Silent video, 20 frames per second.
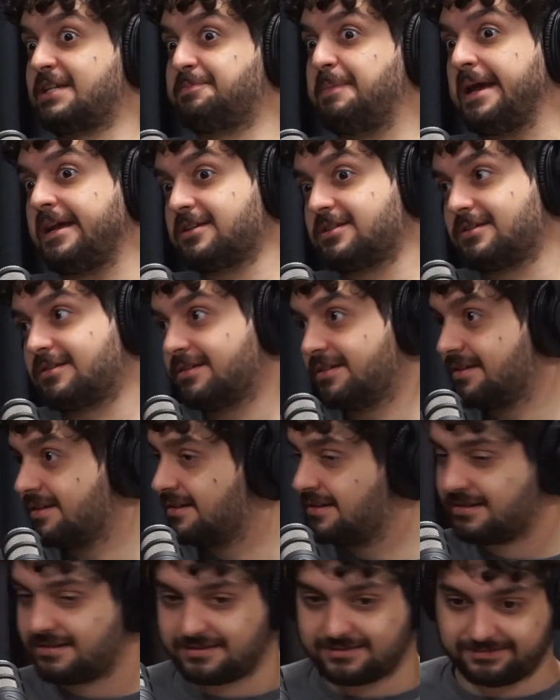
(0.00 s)
pensam. Isso,
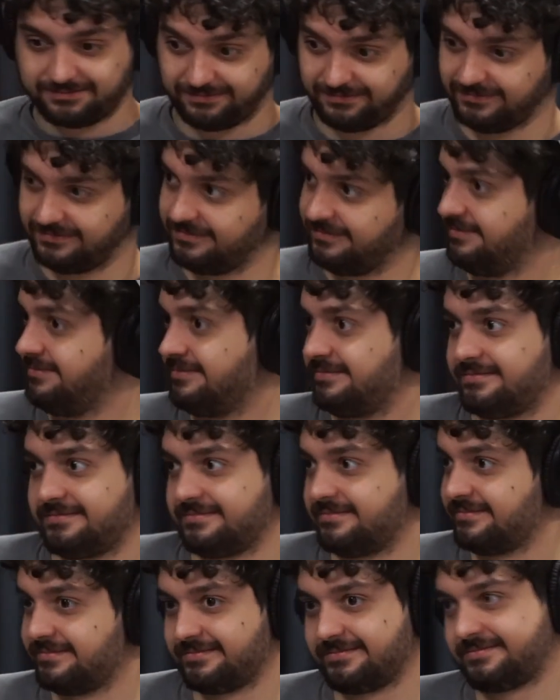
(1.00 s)
caralho.
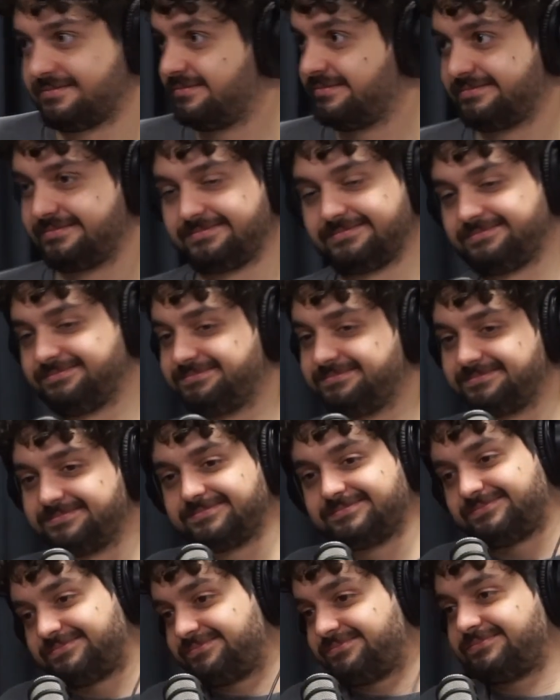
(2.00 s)
É muito
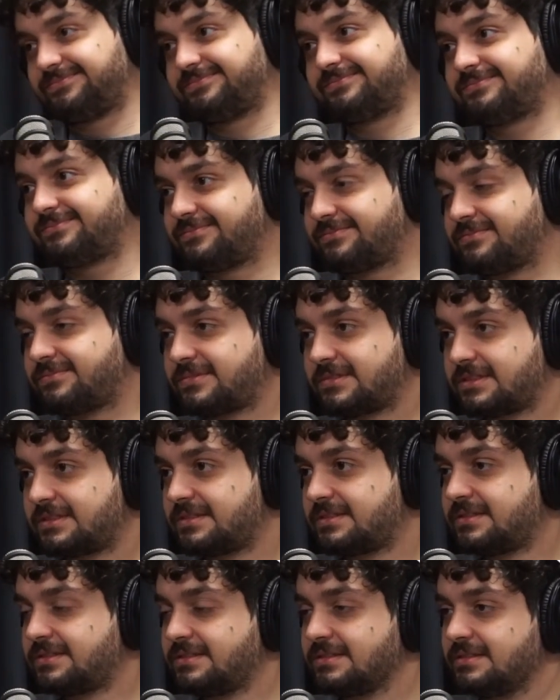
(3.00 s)
louco. Como se essas
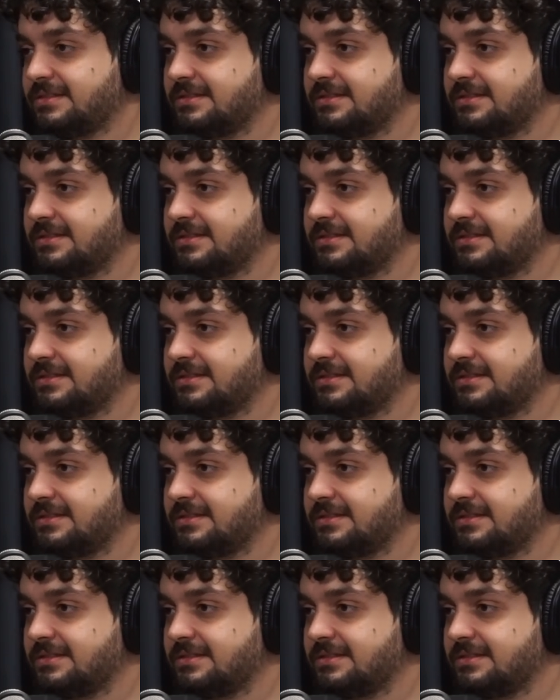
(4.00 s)
pessoas não